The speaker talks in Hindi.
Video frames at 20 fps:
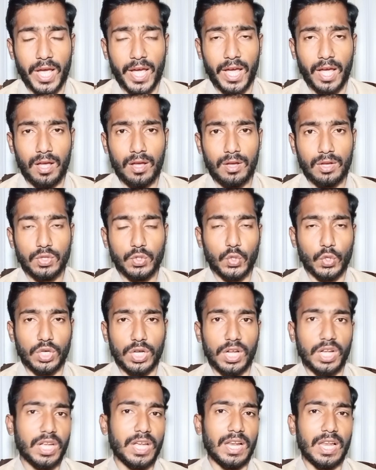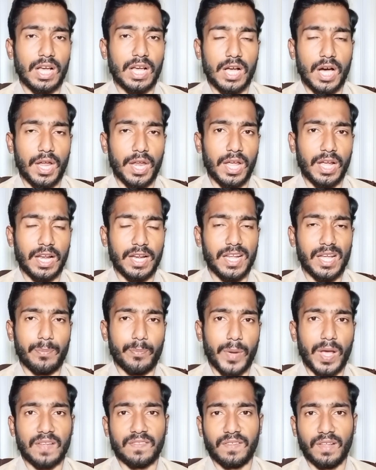की है जो डंकी लगाने के लिए
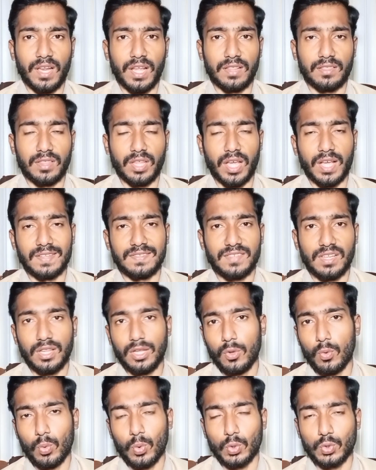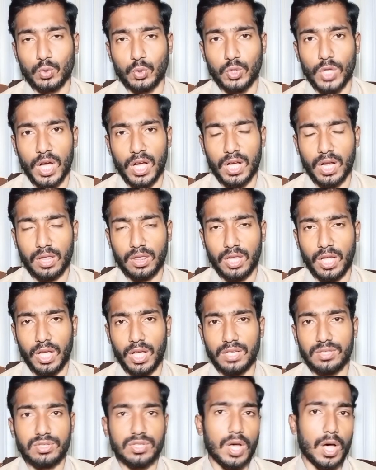पैसे लेते हैं जिंदगी को सुधा करते
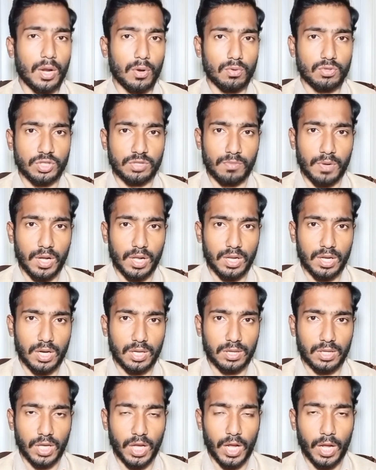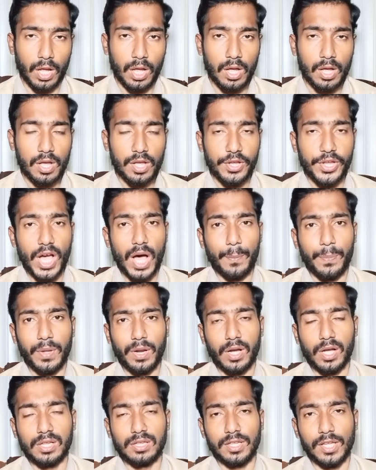हैं इंसान को स्मगल करते हैं या
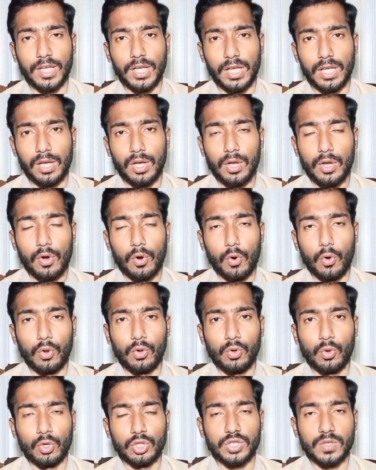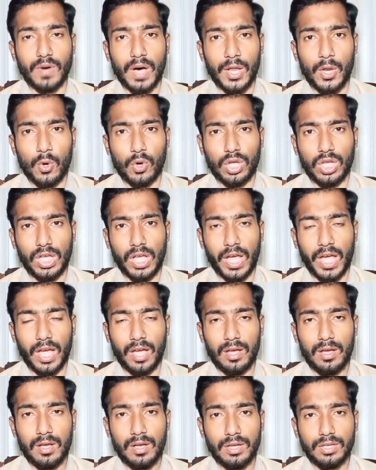फिर गलती उन नौजवानों की
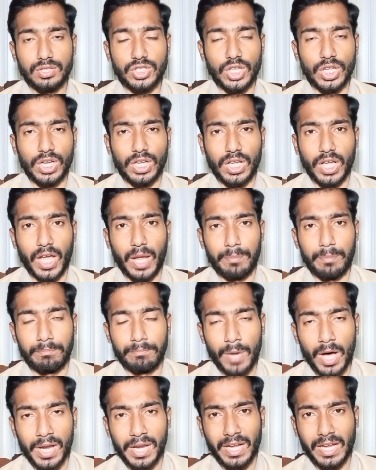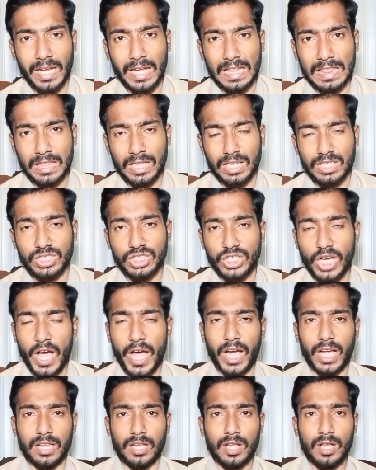है जिनके मन के अंदर
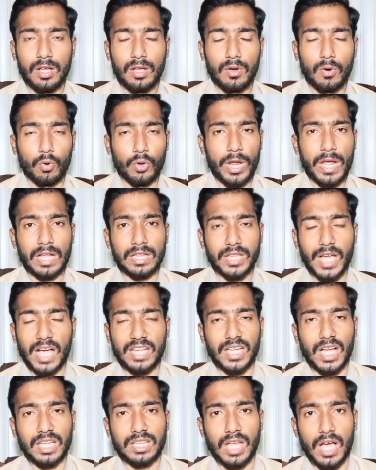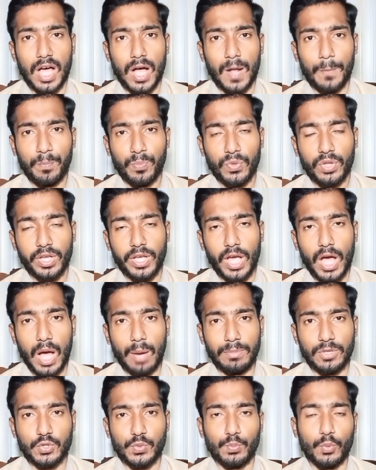शायद उन्हें अंदाजा था कि
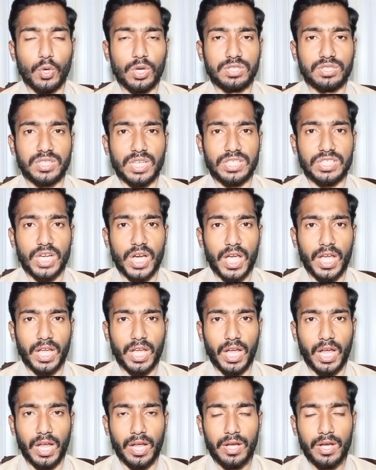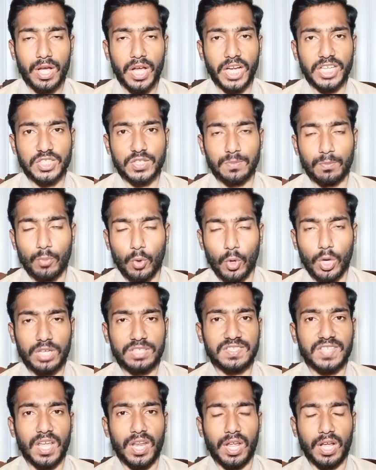हम इस मुल्क से जाएंगे इस
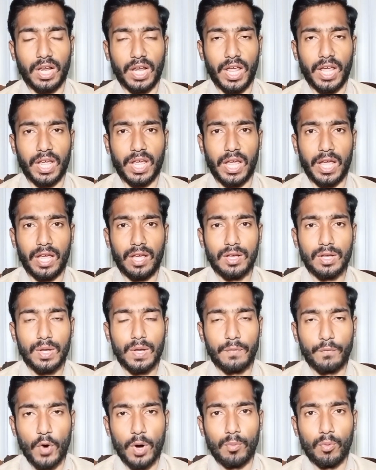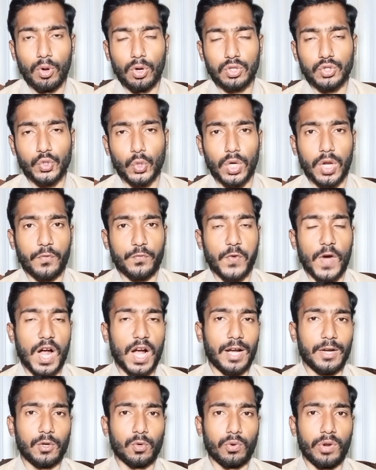मुल्क से निकलेंगे वो मुल्क जो
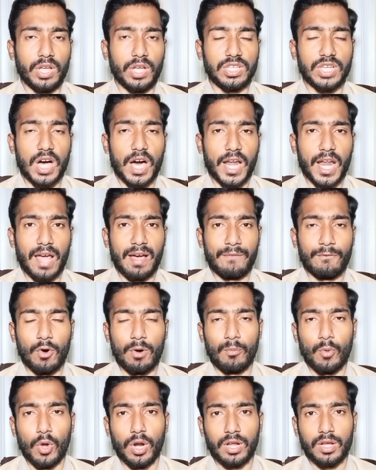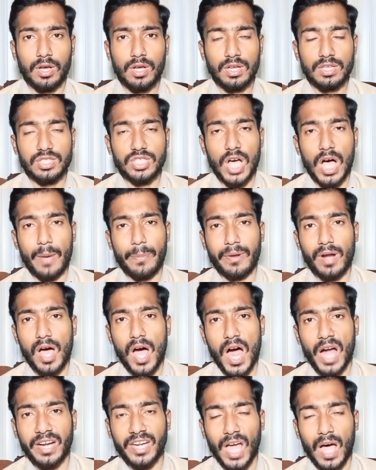डिफॉल्ट होने जा रहा है वो मुल्क जहां पर
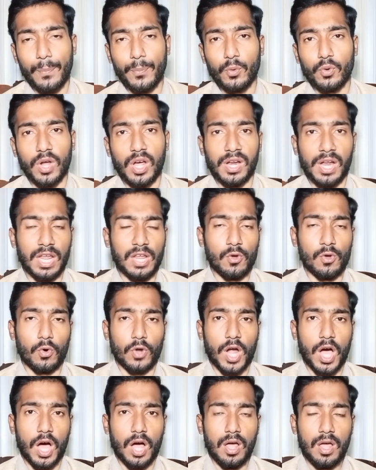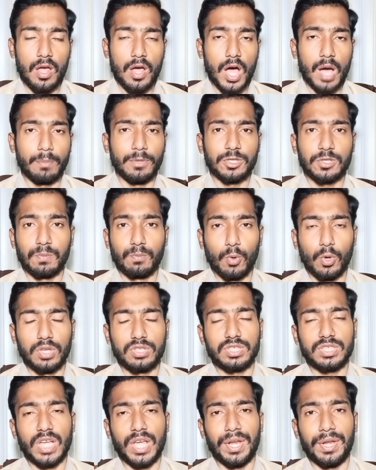आटा पूरा नहीं हो रहा हम इस
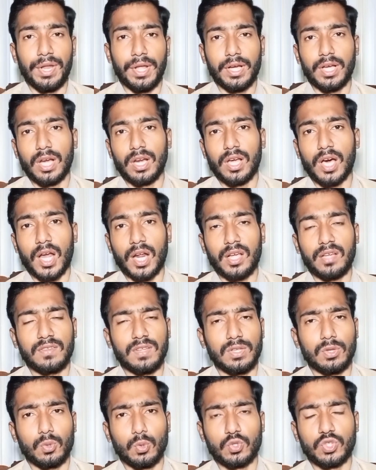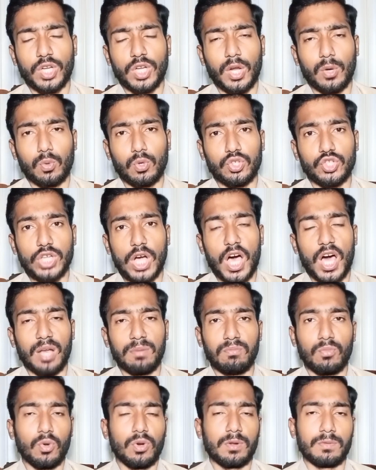मुल्क से निकलकर किसी दूसरे
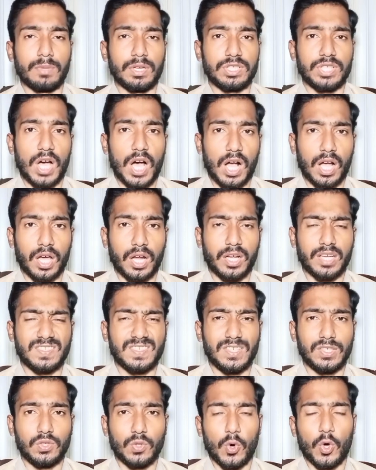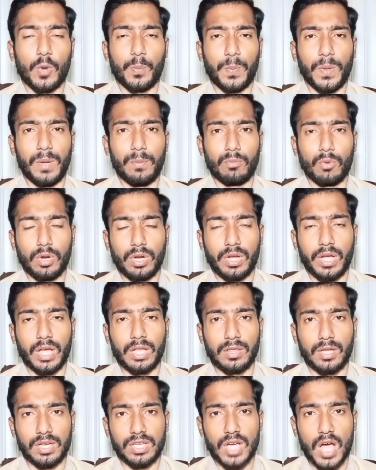खुशहाल मुल्क में जाकर किसी यूरोपीय मुल्क के
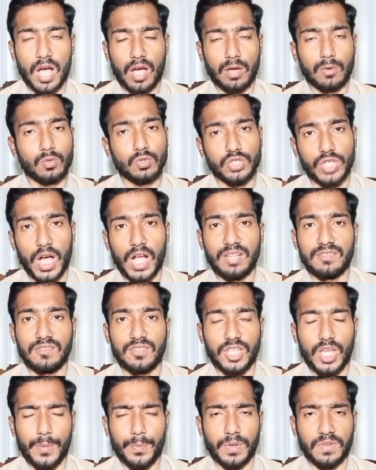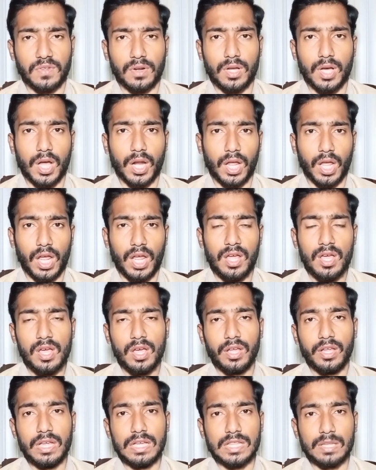अंदर जाकर खुशहाल जिंदगी बसर करके
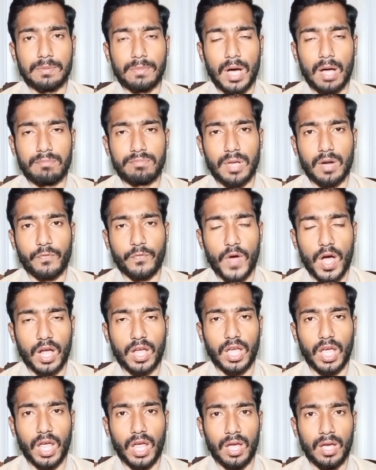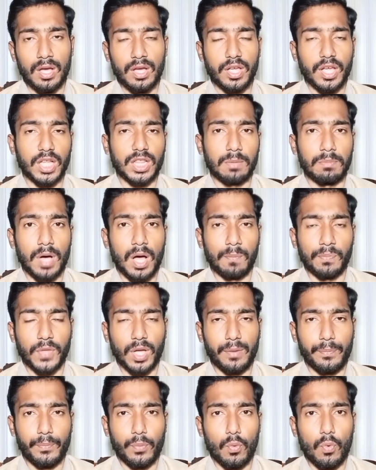ये तमाम तर फाके ये तमाम
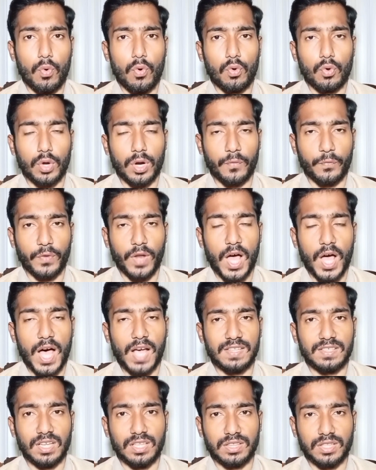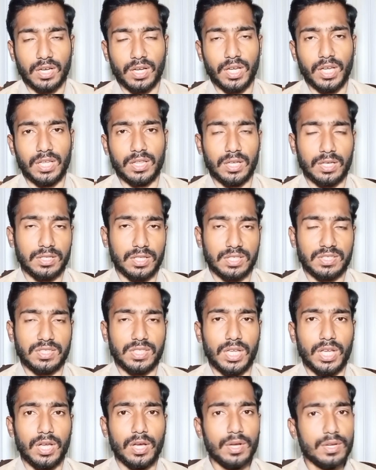तर भूख और अफलास ये तंगी तंग
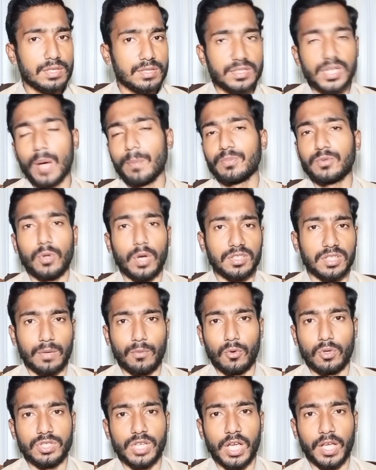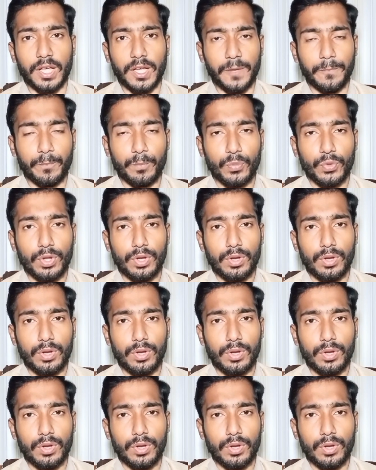दस्ती सब खत्म हो जाएगी